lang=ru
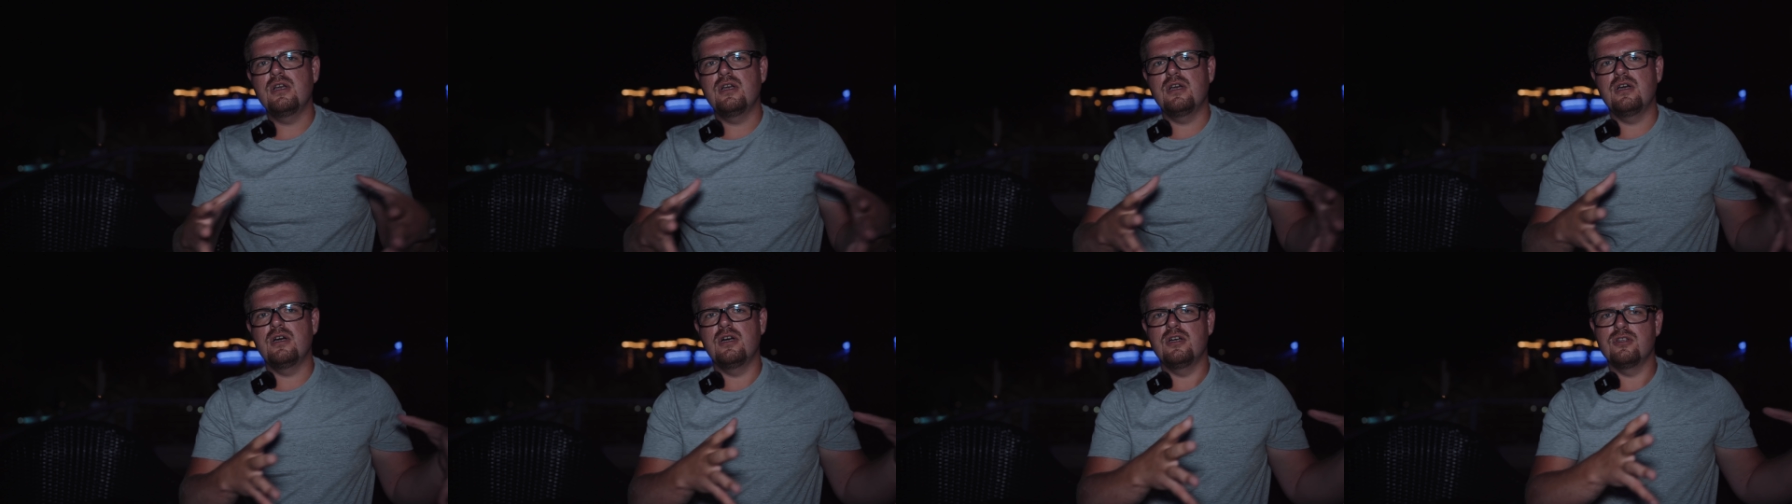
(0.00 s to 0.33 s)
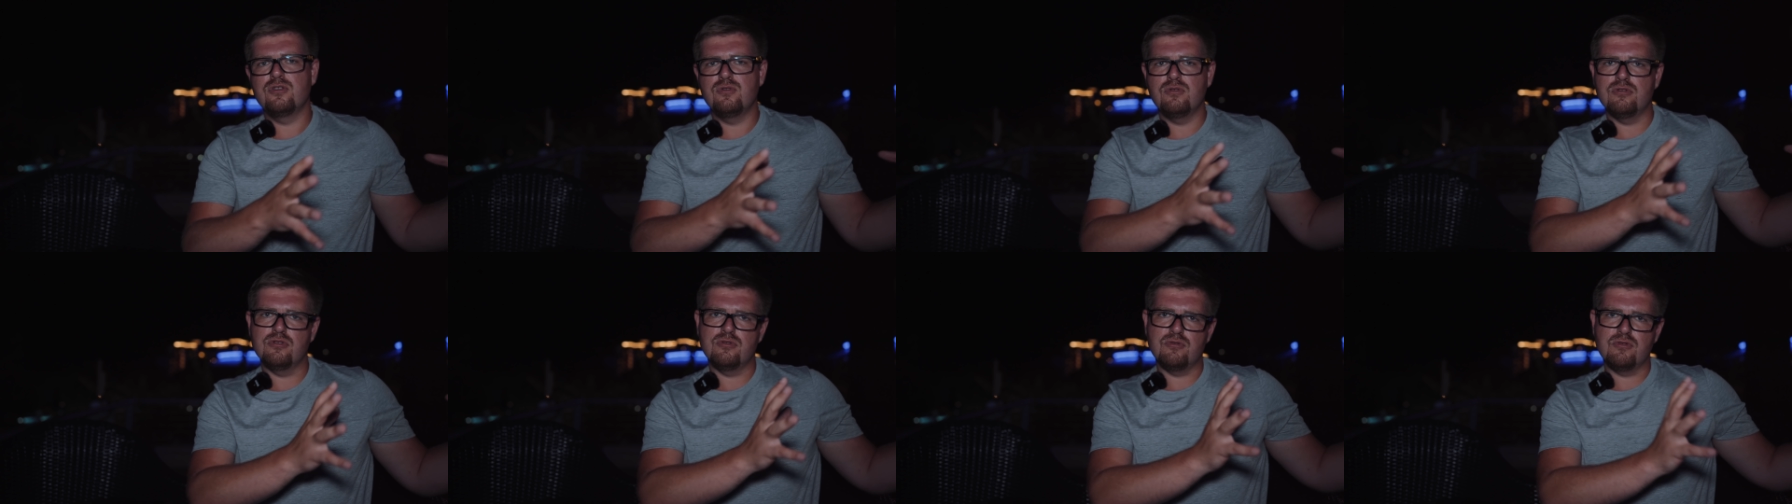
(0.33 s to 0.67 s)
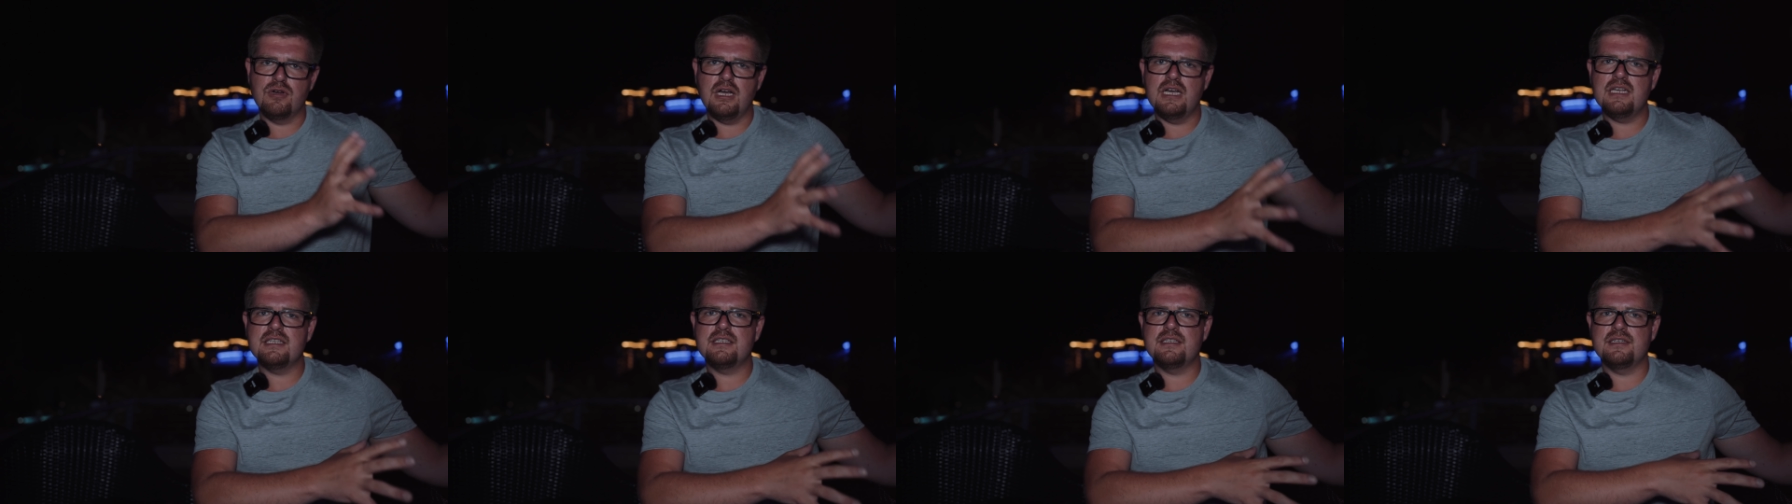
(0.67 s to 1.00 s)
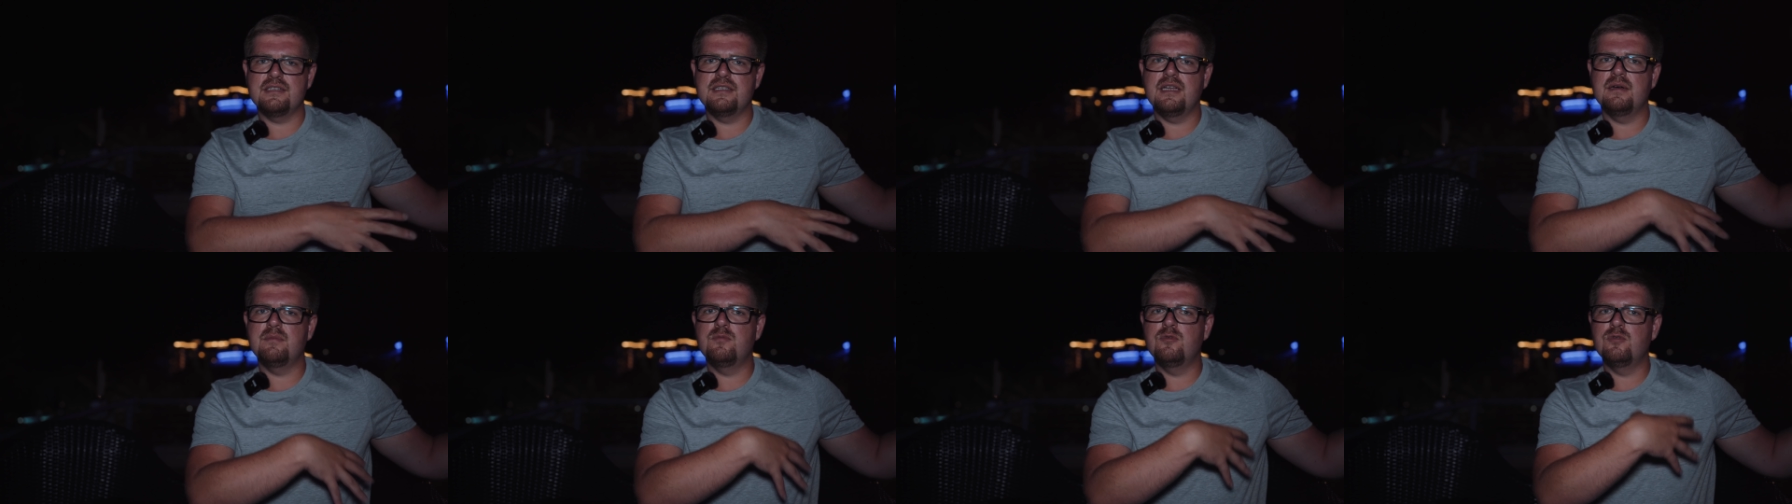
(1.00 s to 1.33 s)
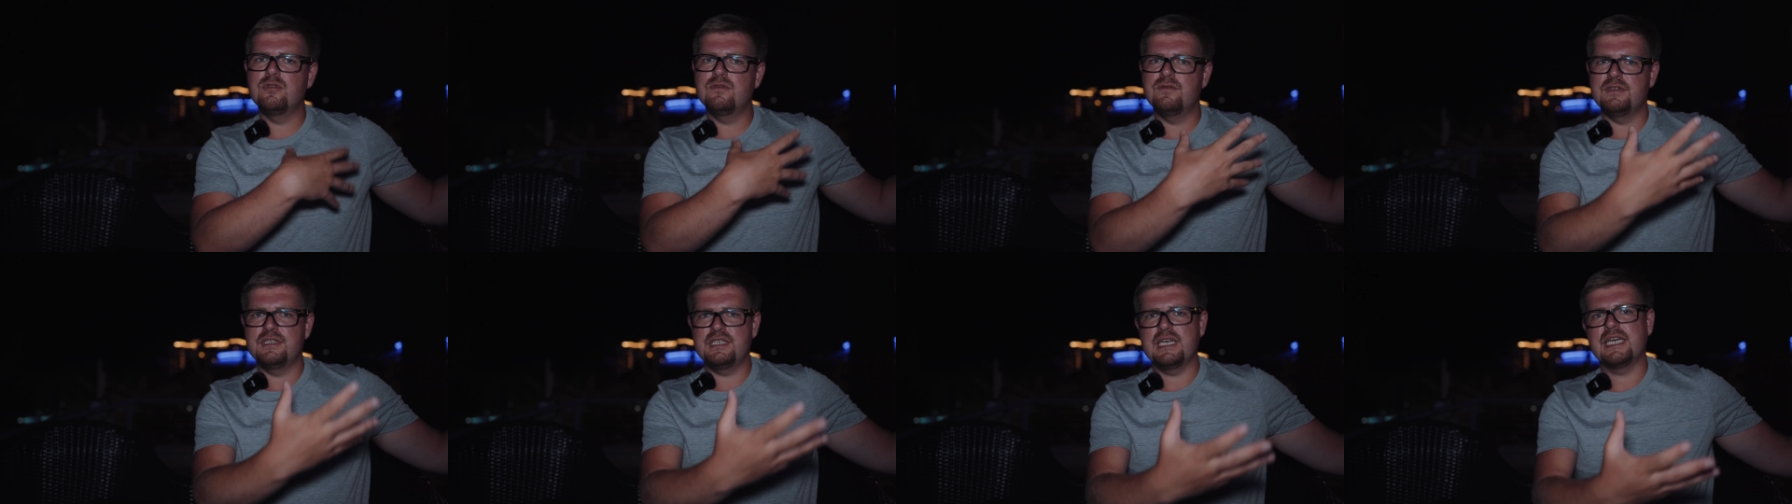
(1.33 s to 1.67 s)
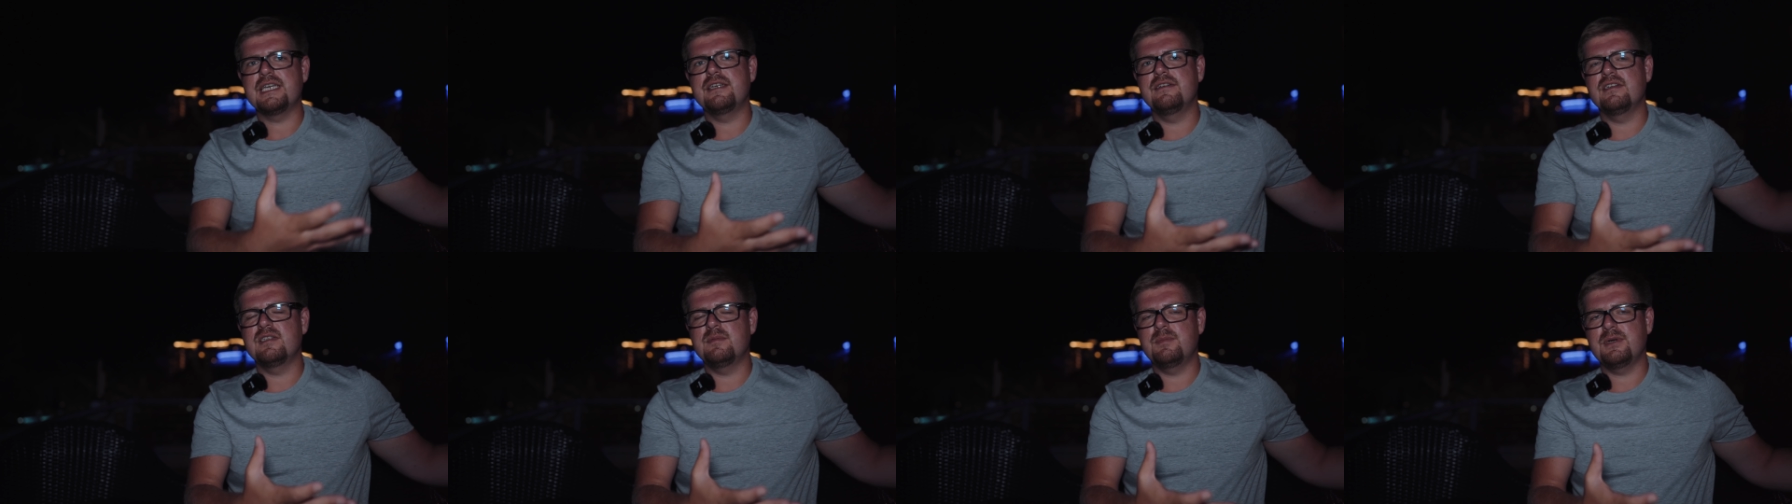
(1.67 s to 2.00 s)
э, то другая страна будет
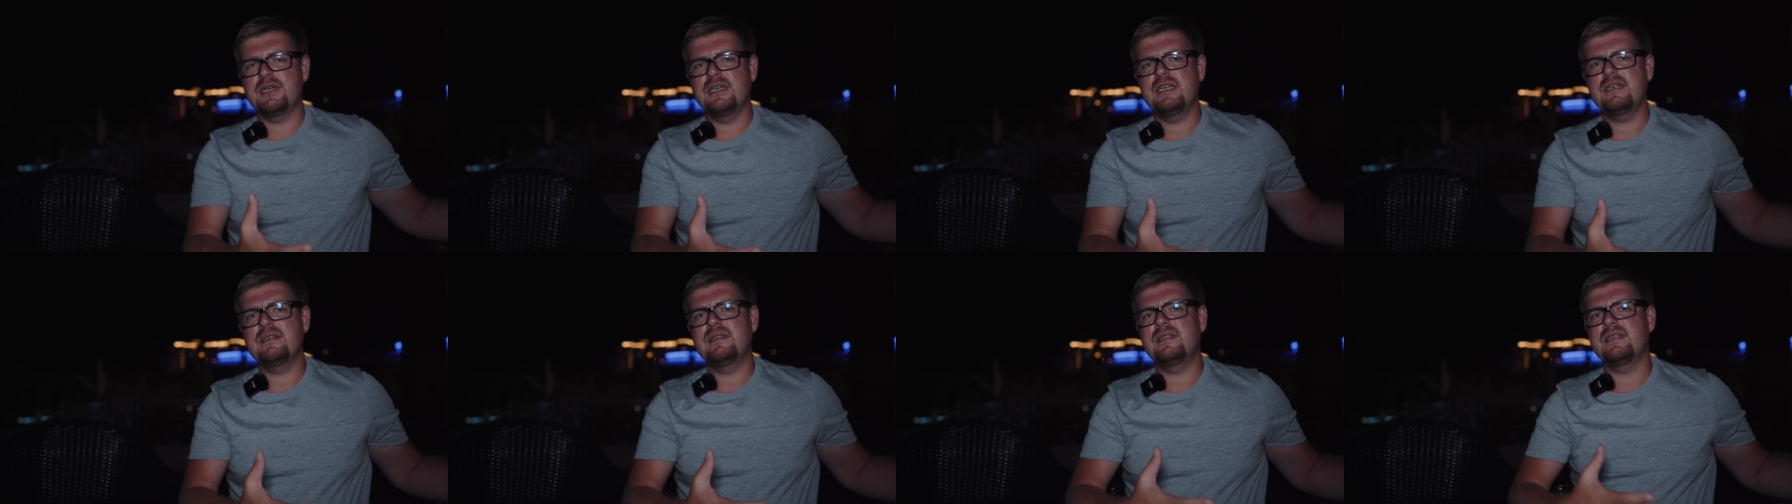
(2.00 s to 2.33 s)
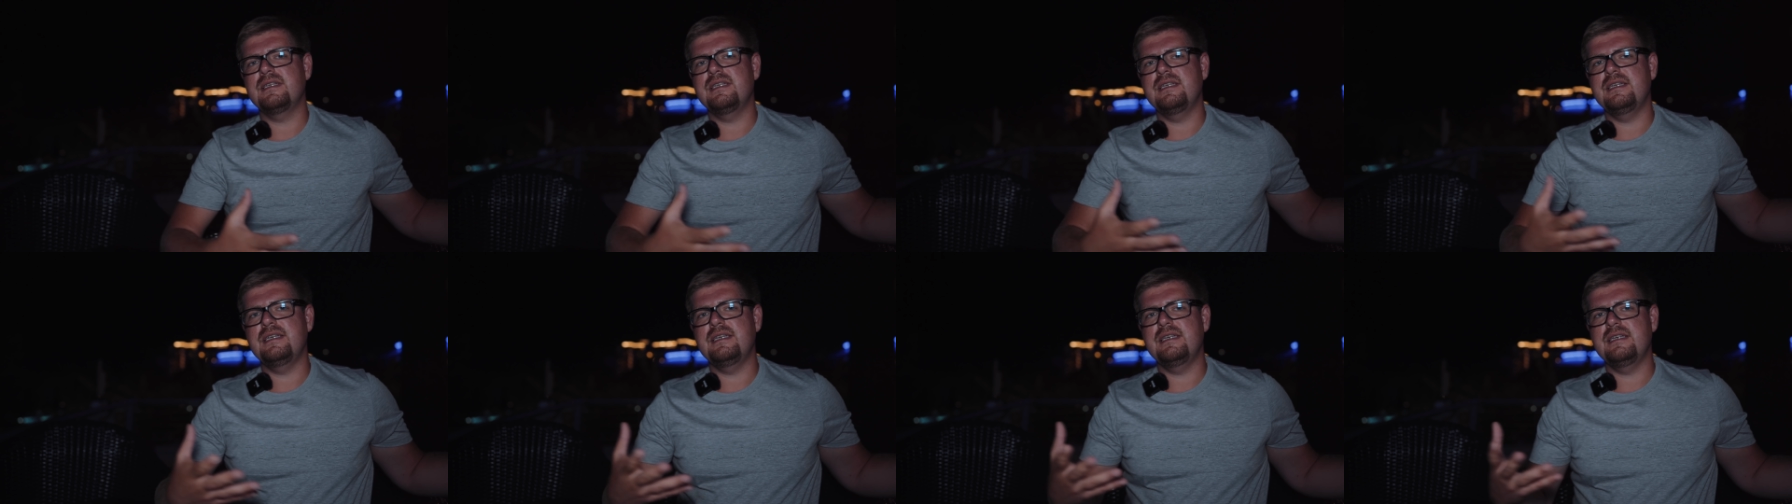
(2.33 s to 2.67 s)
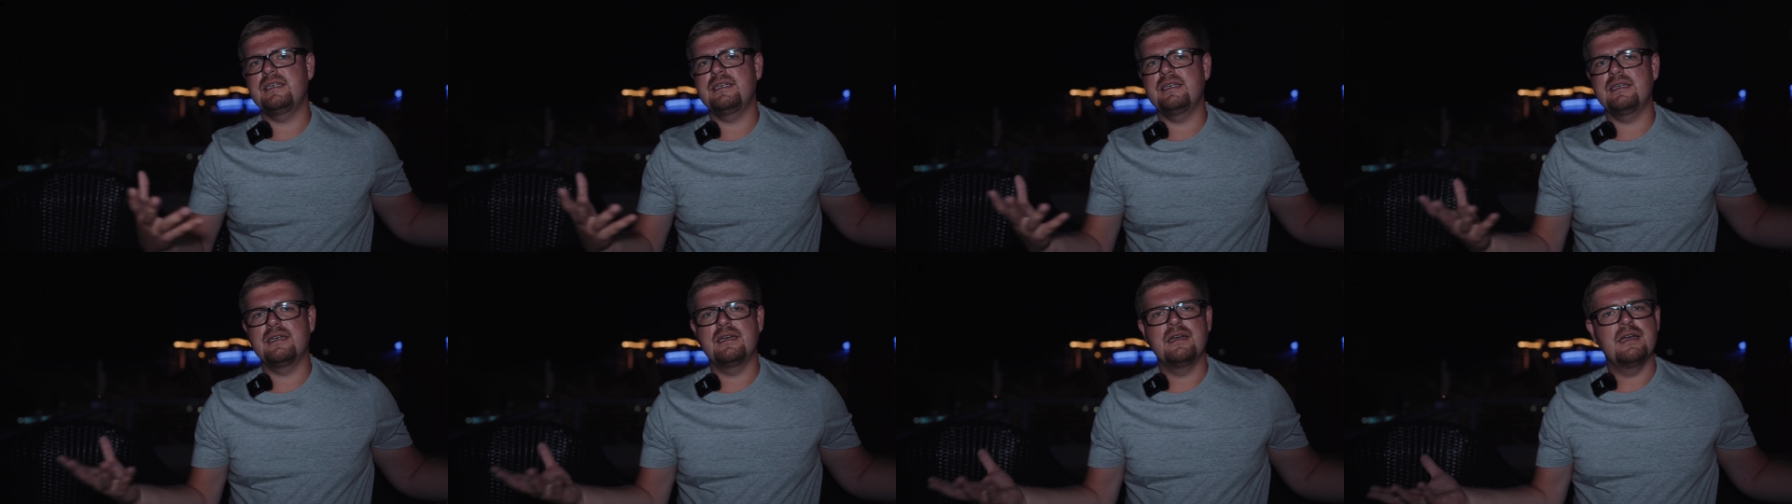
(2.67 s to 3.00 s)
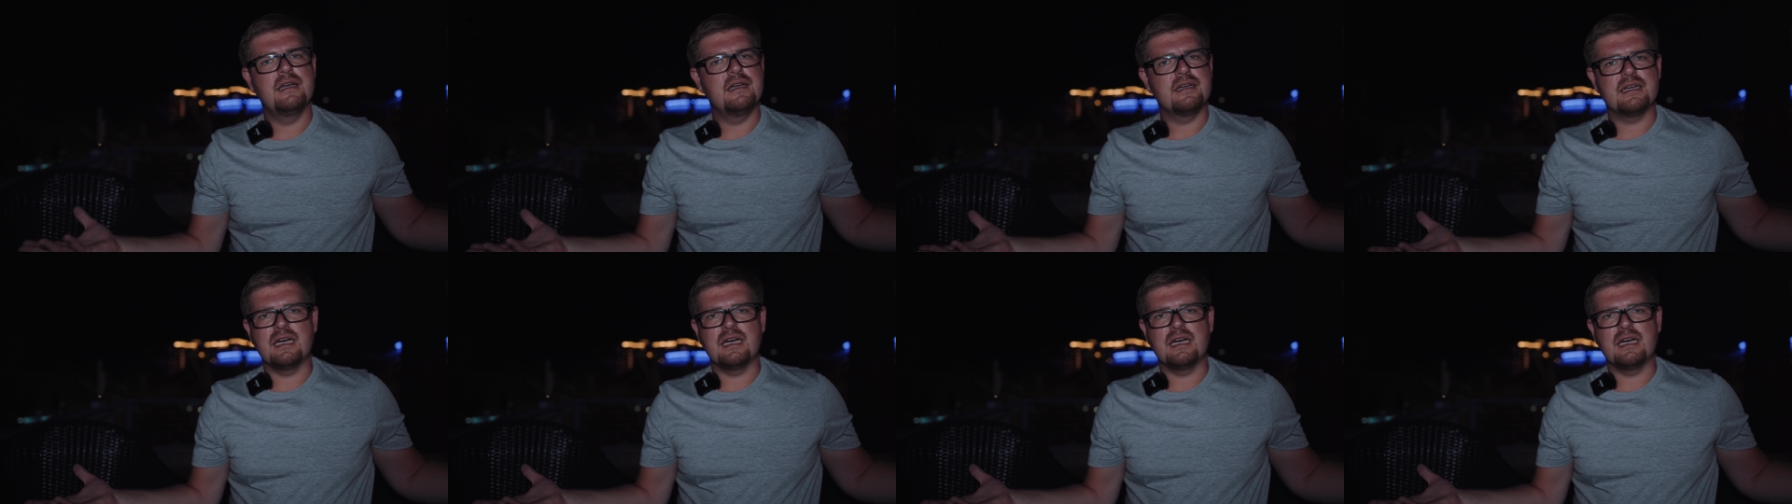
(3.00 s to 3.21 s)
вытягивать проект, и,